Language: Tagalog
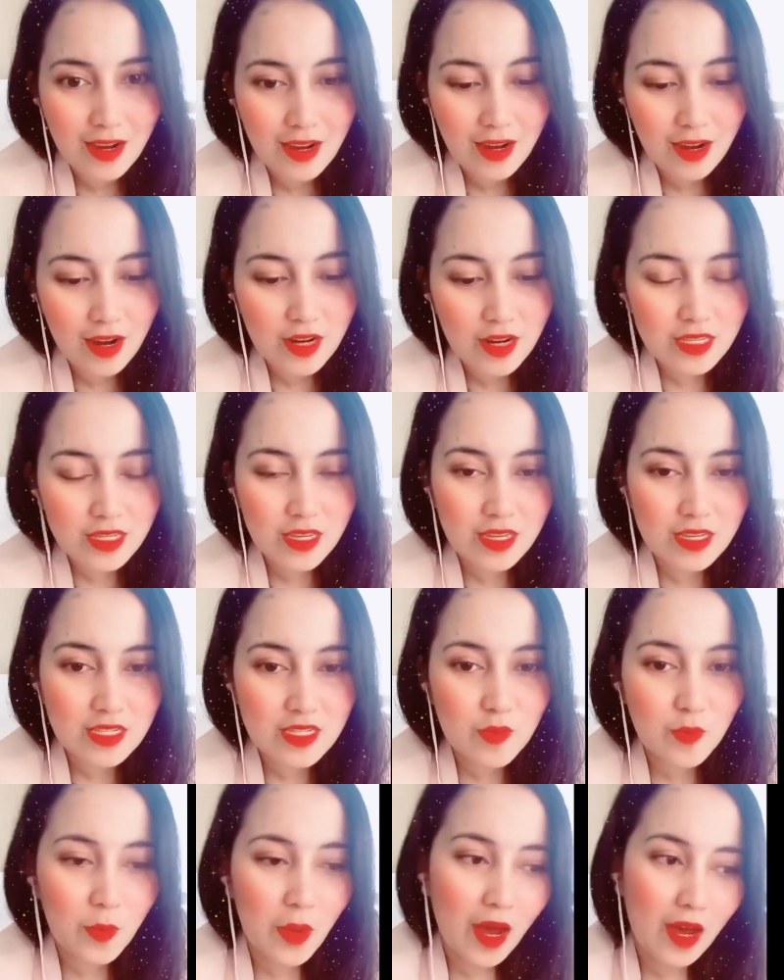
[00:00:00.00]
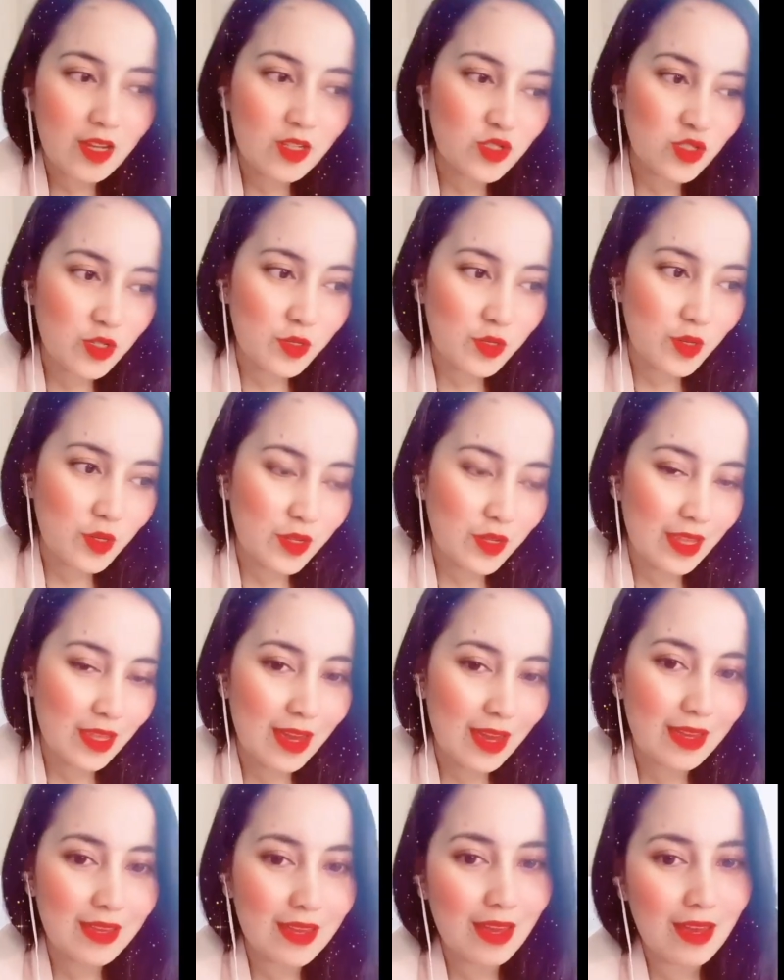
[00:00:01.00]
Artist Passion,
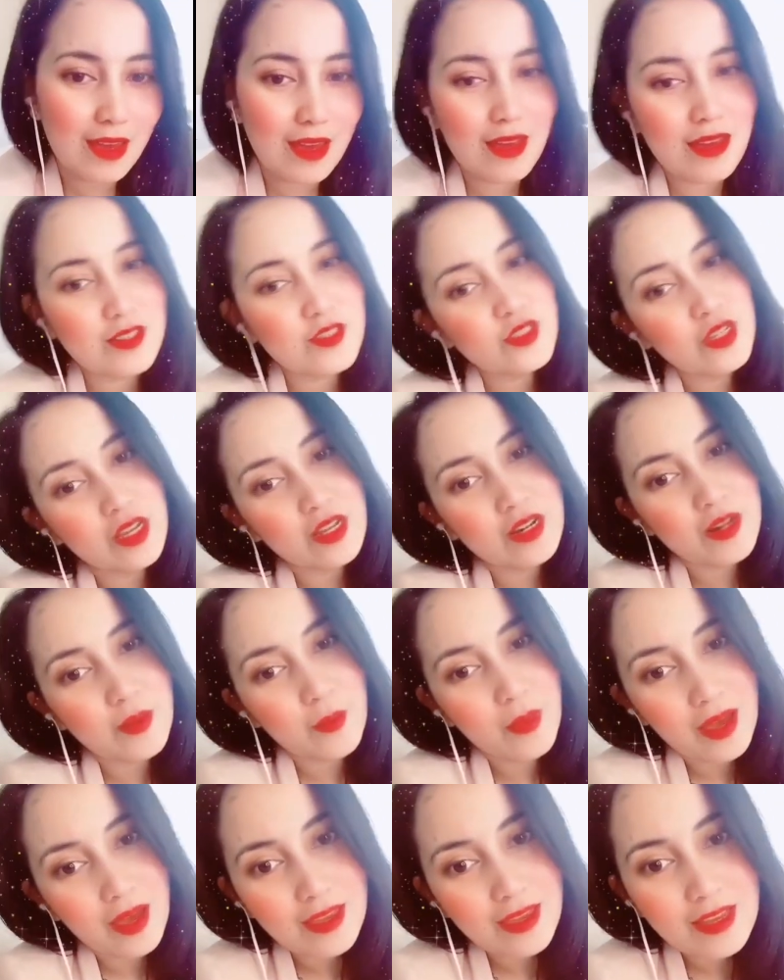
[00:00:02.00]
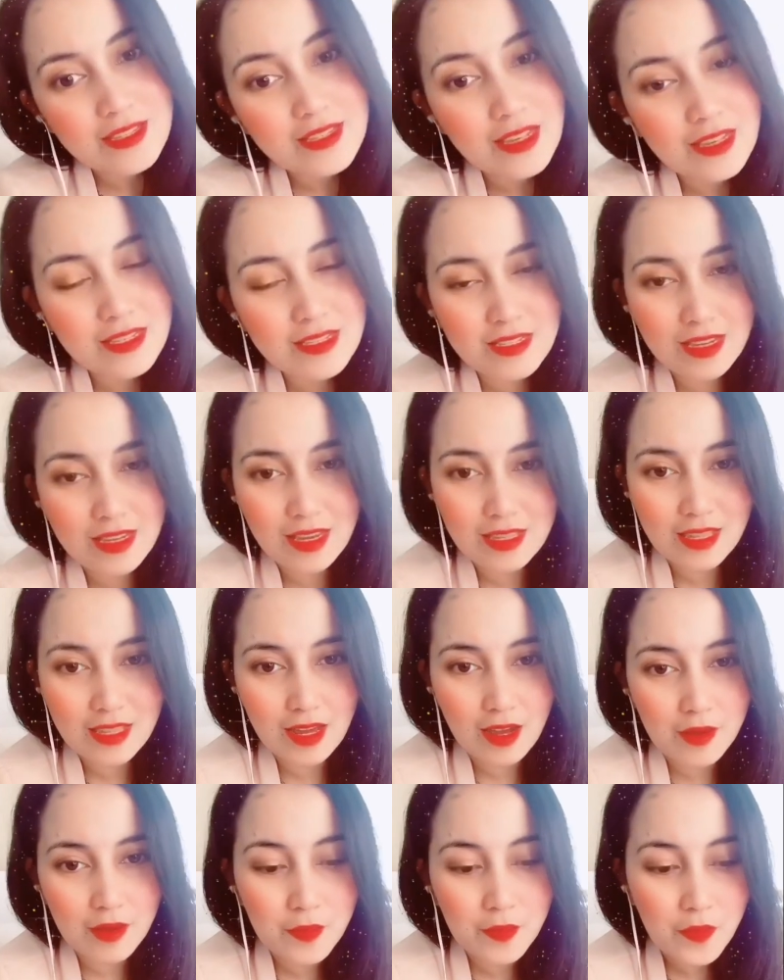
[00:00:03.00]
aka Jeremiah
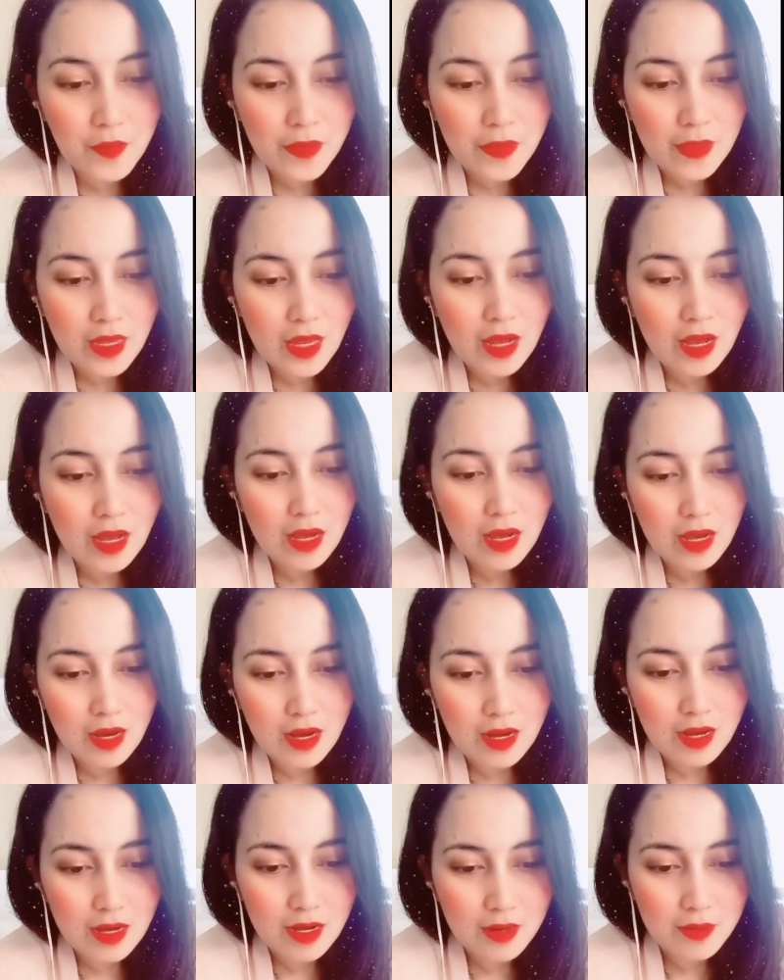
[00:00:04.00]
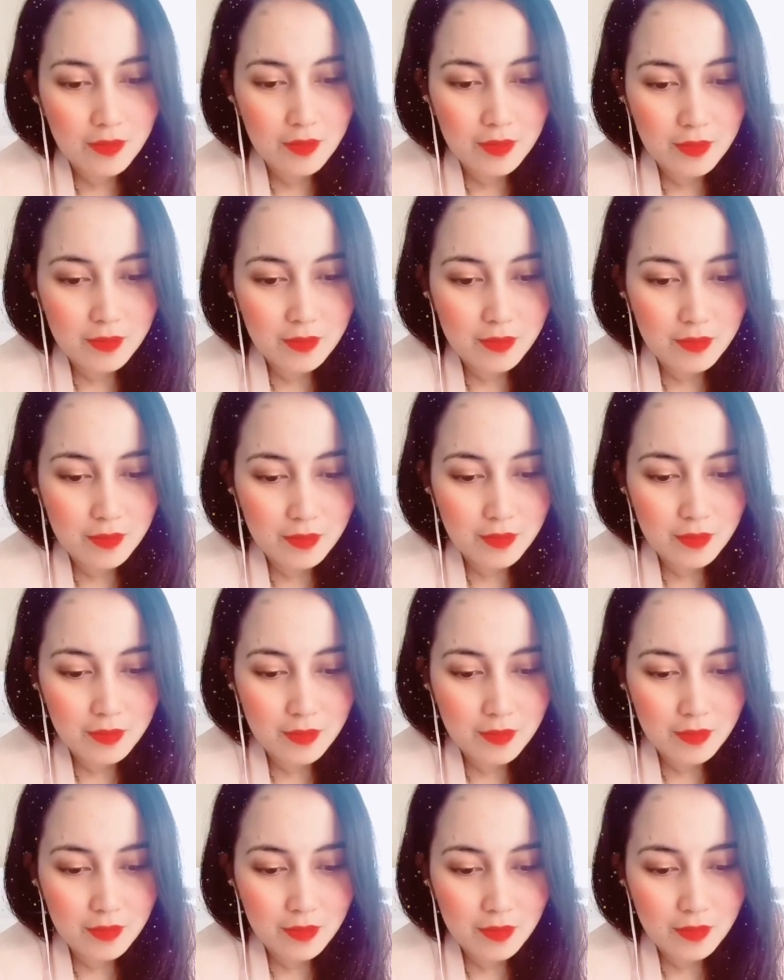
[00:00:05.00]
Sanceda, um,
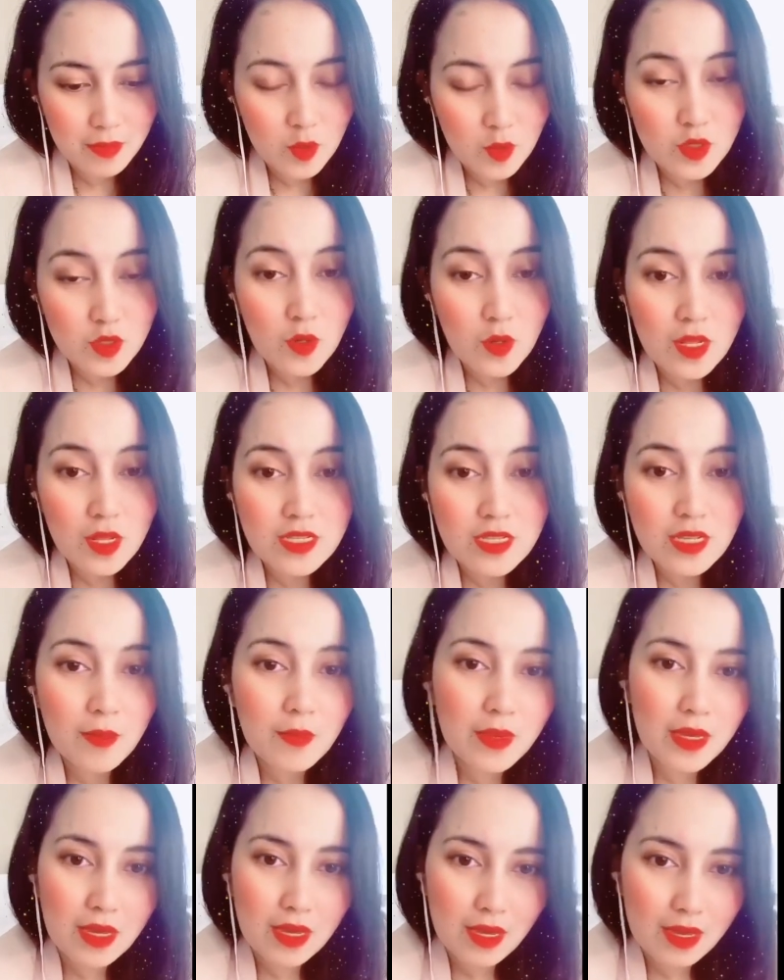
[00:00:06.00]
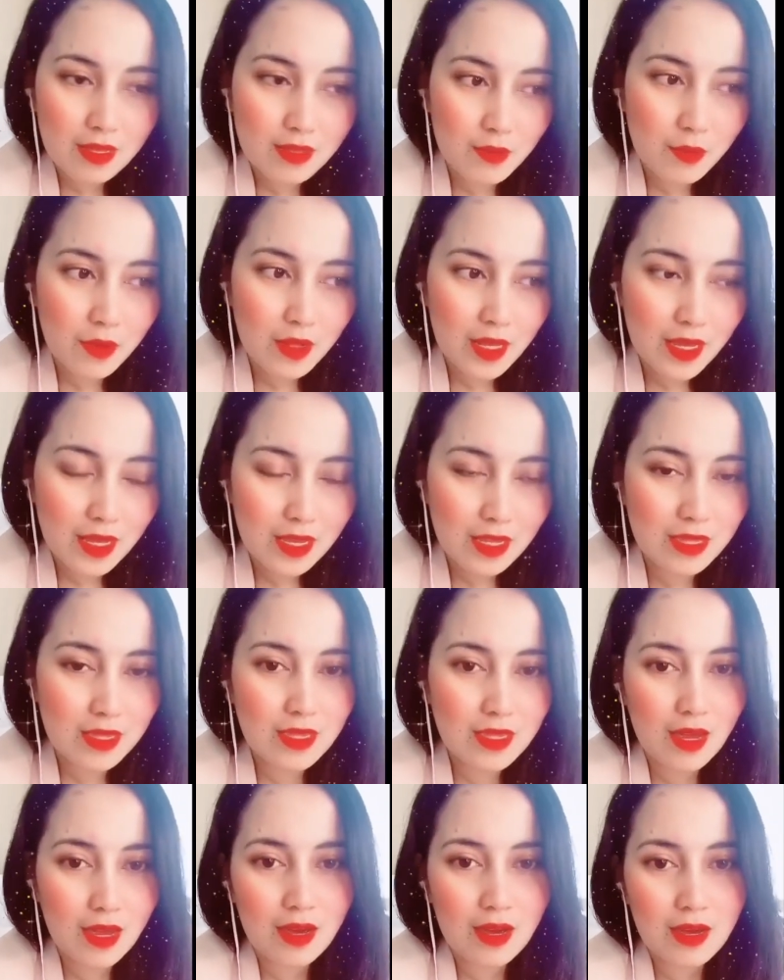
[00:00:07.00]
gusto ko lang sabihin ulit
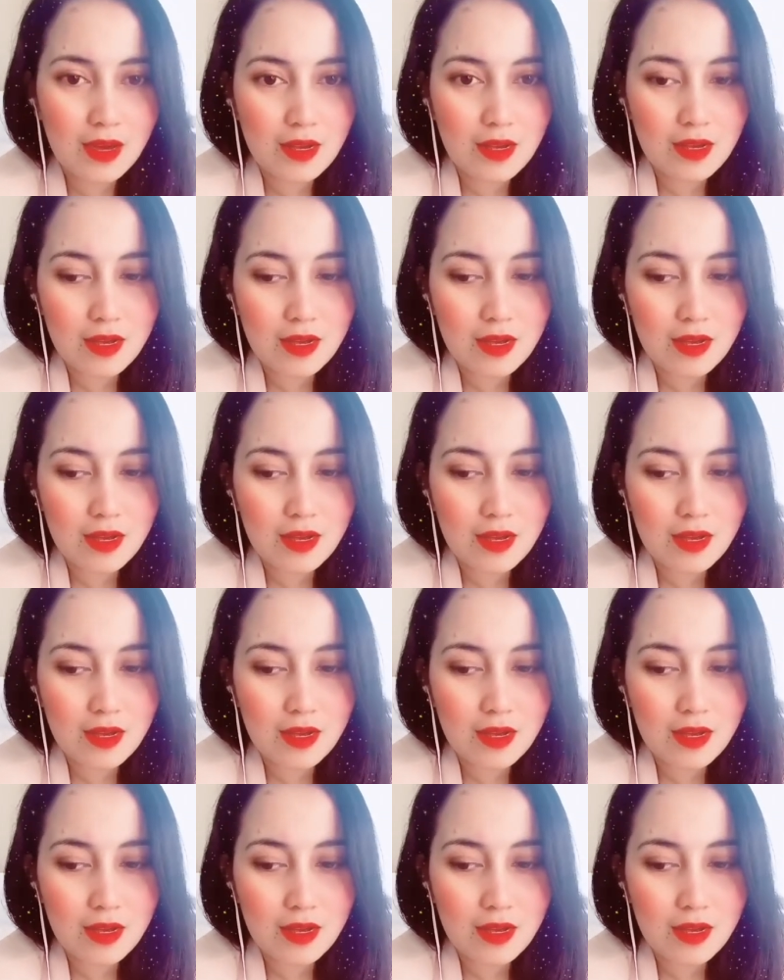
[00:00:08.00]
na